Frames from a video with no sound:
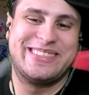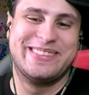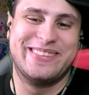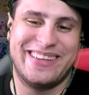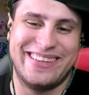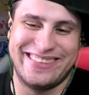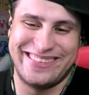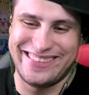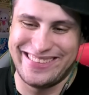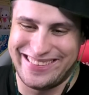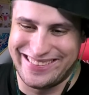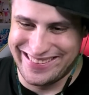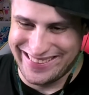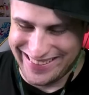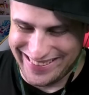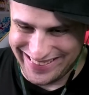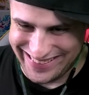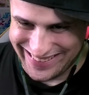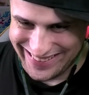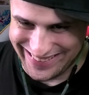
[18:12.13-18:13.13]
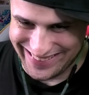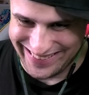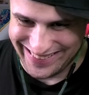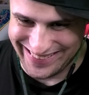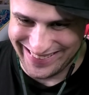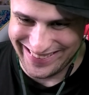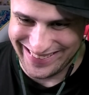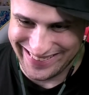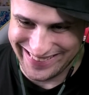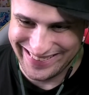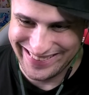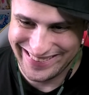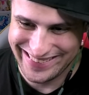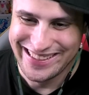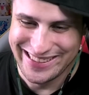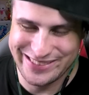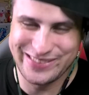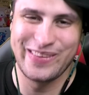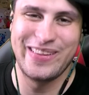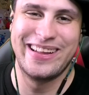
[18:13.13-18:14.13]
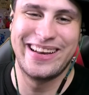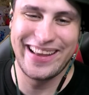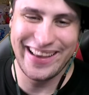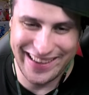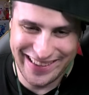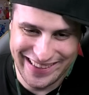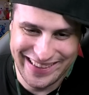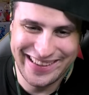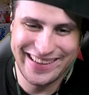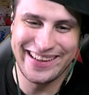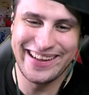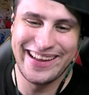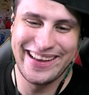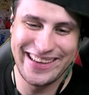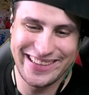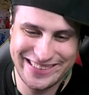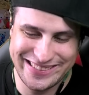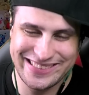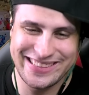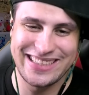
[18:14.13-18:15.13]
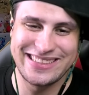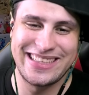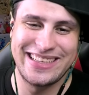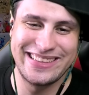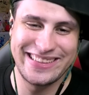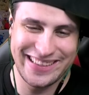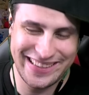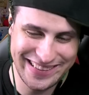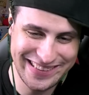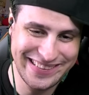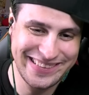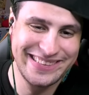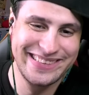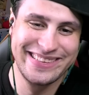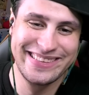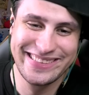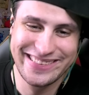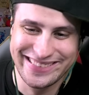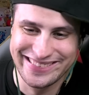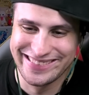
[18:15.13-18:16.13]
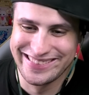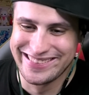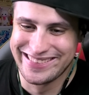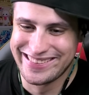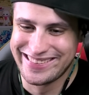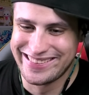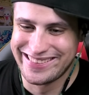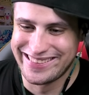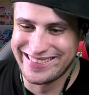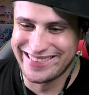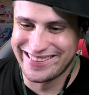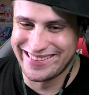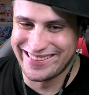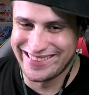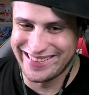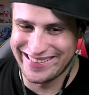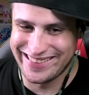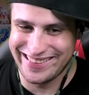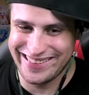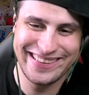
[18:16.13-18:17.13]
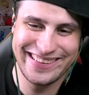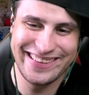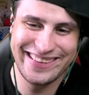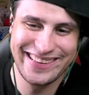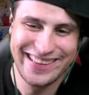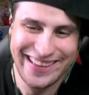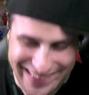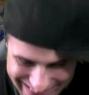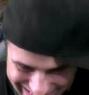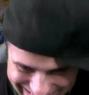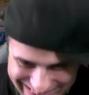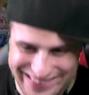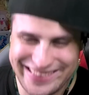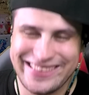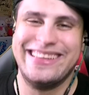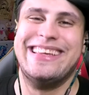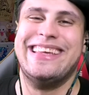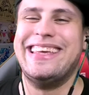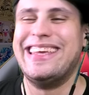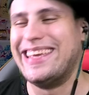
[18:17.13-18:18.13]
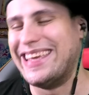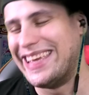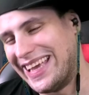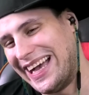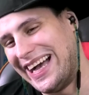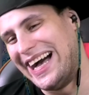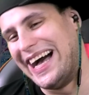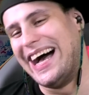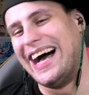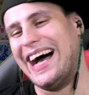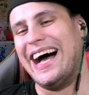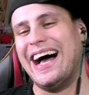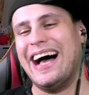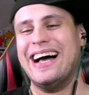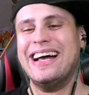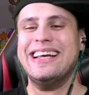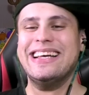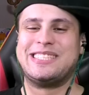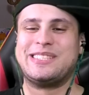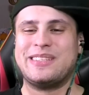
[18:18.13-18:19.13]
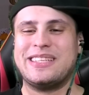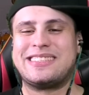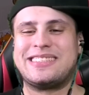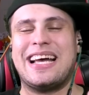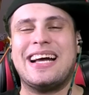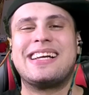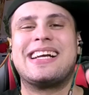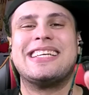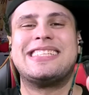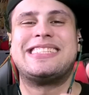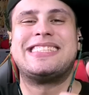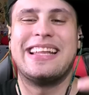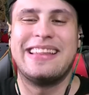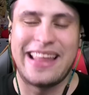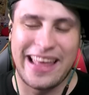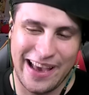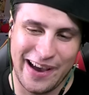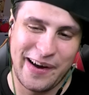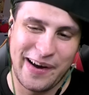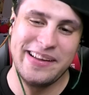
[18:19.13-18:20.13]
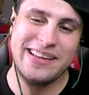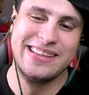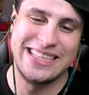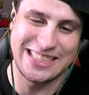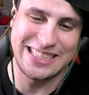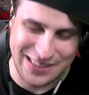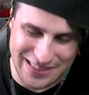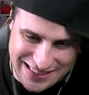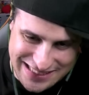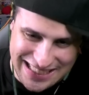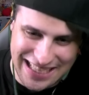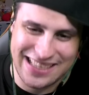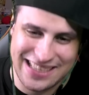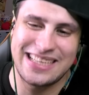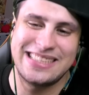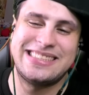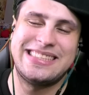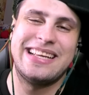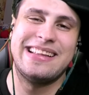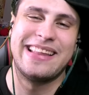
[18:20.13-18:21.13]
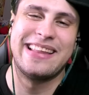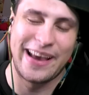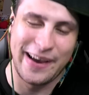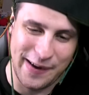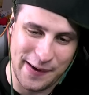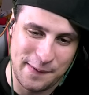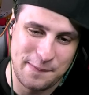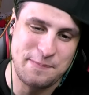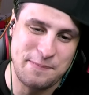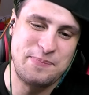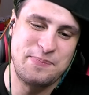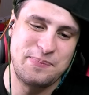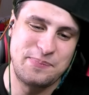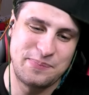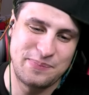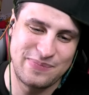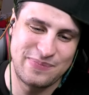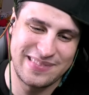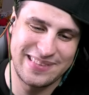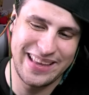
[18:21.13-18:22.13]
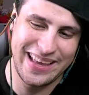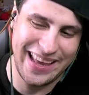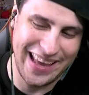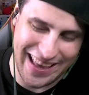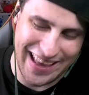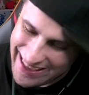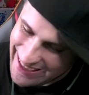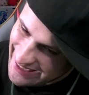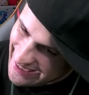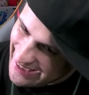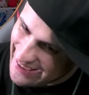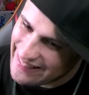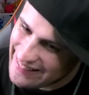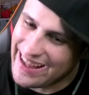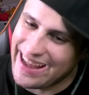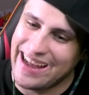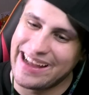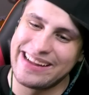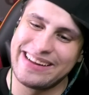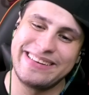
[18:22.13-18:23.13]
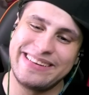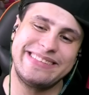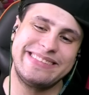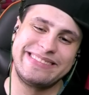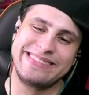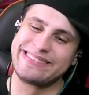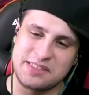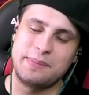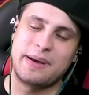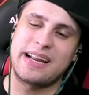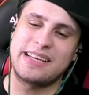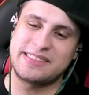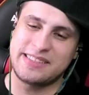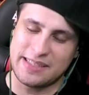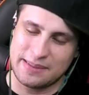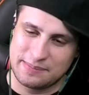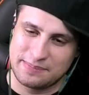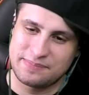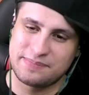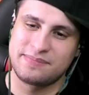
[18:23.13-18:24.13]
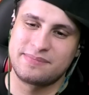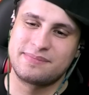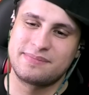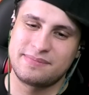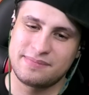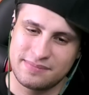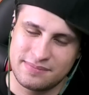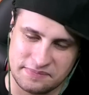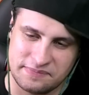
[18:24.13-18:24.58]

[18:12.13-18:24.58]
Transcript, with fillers: しいわ。考えたの俺らじゃねえ。そうだね。はい、菅さんだ。誰に考えてもらったの？菅原さん。いやー、一緒に参加してんだよ。一緒に参加してんだよ。リベンジできたな。ええな。素晴らしい。もちろん。